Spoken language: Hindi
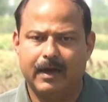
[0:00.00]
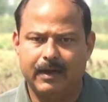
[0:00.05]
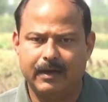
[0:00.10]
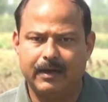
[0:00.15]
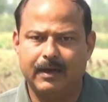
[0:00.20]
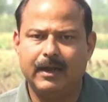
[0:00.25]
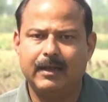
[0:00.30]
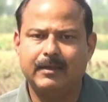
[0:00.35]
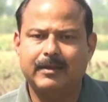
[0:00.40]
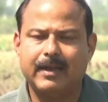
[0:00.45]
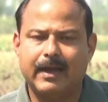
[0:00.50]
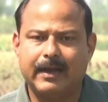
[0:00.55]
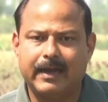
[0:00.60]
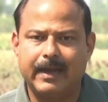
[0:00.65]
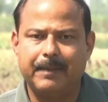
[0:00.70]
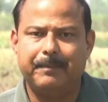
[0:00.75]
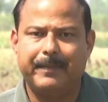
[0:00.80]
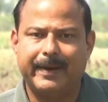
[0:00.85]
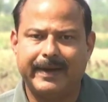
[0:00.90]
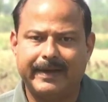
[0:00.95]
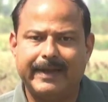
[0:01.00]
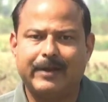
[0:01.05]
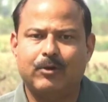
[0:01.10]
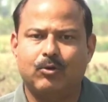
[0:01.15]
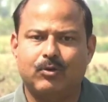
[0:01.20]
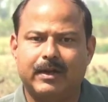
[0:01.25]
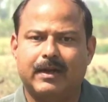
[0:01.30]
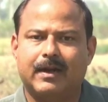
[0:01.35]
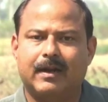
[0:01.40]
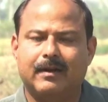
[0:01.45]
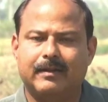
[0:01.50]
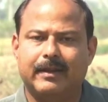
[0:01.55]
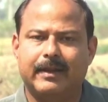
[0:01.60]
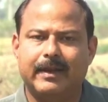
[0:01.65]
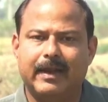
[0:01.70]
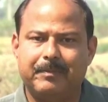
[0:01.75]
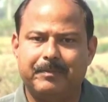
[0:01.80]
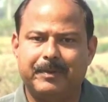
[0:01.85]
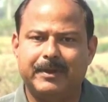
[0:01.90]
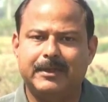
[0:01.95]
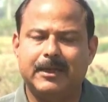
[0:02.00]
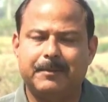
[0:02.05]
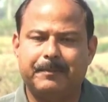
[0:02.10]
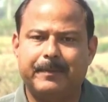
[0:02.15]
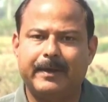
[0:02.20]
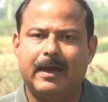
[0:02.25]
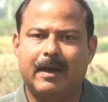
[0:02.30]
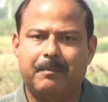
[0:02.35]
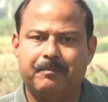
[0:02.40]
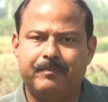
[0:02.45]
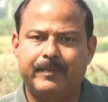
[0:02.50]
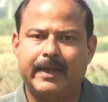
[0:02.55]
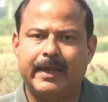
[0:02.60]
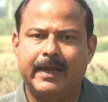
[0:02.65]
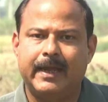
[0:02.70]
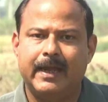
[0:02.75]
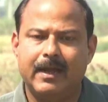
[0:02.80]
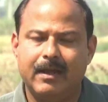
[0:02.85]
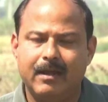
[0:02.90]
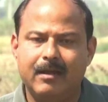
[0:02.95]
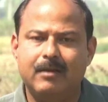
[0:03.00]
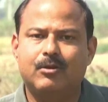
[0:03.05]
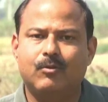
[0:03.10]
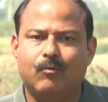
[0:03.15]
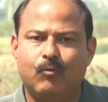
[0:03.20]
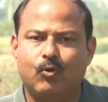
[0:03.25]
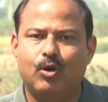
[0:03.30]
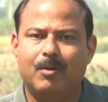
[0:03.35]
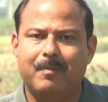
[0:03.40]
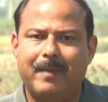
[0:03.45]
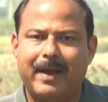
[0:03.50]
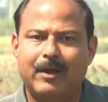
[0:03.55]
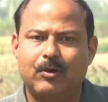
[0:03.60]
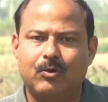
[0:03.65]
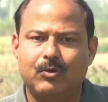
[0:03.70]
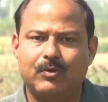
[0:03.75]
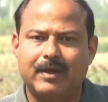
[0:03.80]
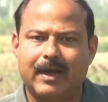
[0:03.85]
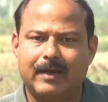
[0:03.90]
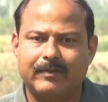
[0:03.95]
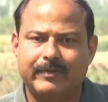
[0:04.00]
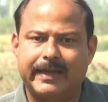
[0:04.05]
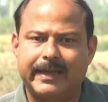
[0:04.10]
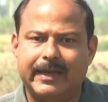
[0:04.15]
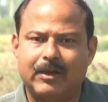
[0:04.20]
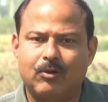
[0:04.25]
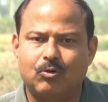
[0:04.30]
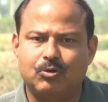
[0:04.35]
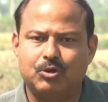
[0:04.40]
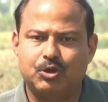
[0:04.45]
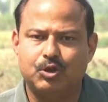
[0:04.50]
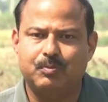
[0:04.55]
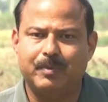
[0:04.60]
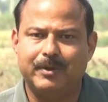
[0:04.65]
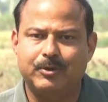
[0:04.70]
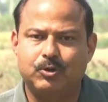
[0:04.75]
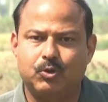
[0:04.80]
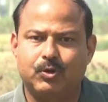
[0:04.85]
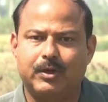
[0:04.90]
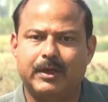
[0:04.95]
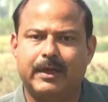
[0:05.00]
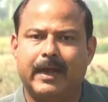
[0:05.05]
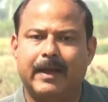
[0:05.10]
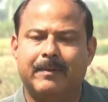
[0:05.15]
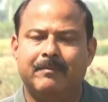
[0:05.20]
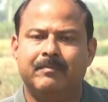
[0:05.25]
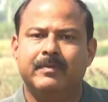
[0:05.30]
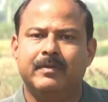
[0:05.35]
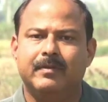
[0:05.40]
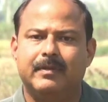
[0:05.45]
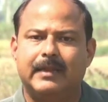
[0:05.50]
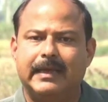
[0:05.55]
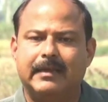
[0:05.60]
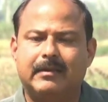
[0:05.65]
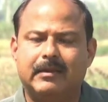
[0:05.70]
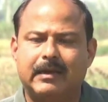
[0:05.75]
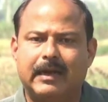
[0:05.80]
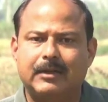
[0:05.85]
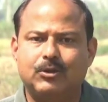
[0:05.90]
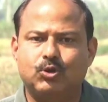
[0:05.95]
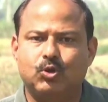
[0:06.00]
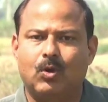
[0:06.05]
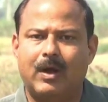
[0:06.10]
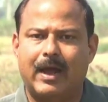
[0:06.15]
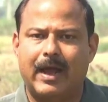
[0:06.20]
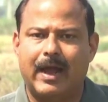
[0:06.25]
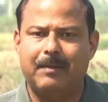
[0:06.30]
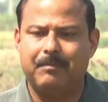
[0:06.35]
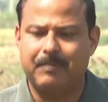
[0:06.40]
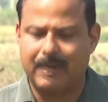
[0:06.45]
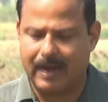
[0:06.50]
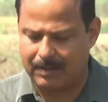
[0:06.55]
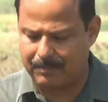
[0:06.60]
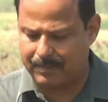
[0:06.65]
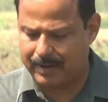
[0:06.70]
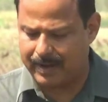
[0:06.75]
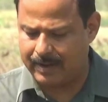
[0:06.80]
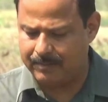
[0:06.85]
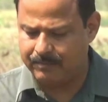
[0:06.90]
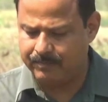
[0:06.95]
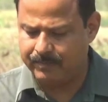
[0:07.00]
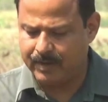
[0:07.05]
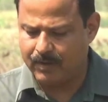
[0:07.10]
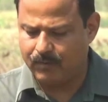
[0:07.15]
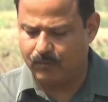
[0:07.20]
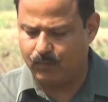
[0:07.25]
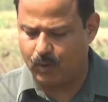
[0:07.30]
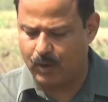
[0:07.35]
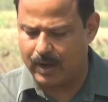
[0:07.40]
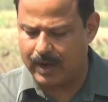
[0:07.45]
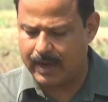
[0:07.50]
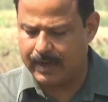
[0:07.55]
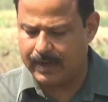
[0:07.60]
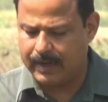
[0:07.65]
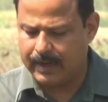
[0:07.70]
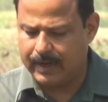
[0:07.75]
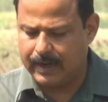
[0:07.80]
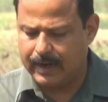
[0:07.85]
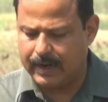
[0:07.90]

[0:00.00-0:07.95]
नेता के बेटे को टिकट देना बीजेपी अपने इस वोट बैंक को साधने की कोशिश में जुटी है तीसरा जो अहम नाम है वो है